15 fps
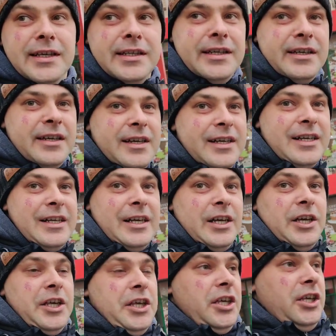цены.
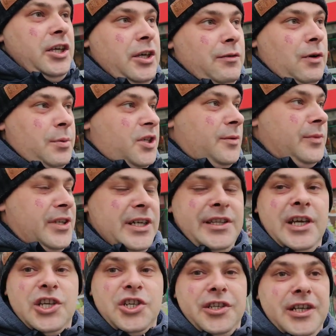И, в общем-то,
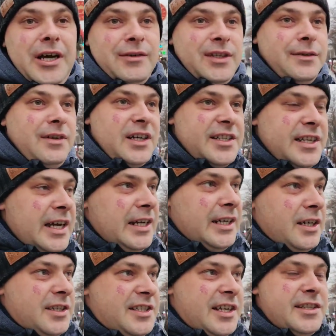даже на
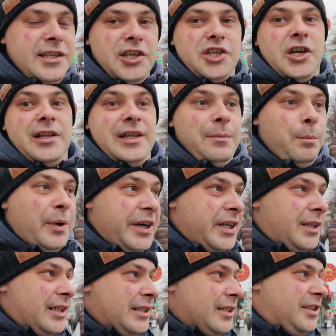автовокзале, где сначала
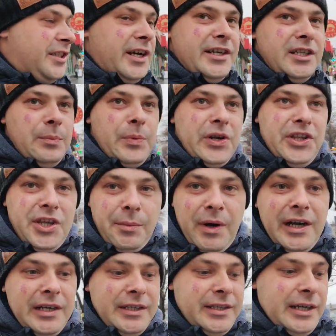было, где они
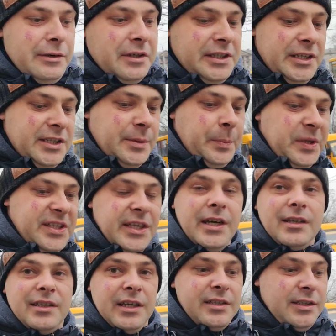принимали, да, вот эти
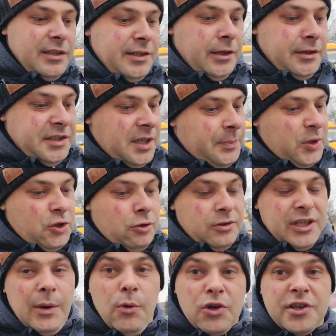ПЦР-тесты делать, я
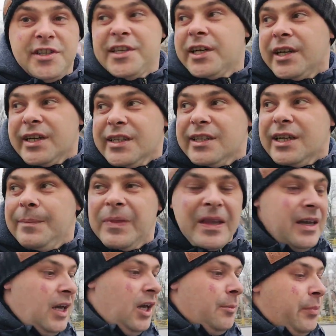пошел, там уже закрыто.
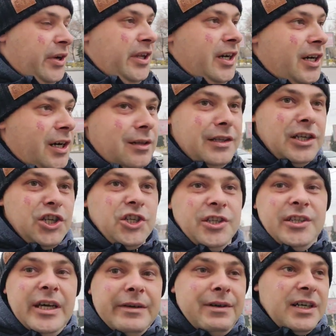Приехал на
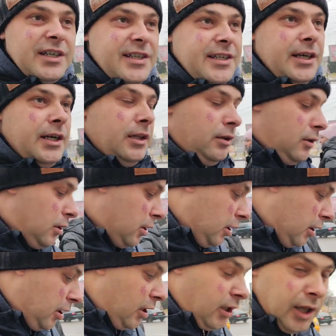ЖД вокзал,
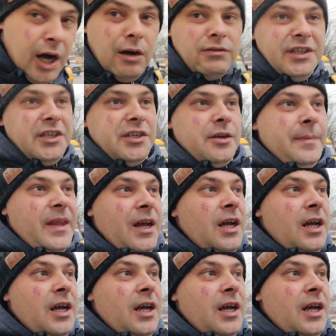э, главный,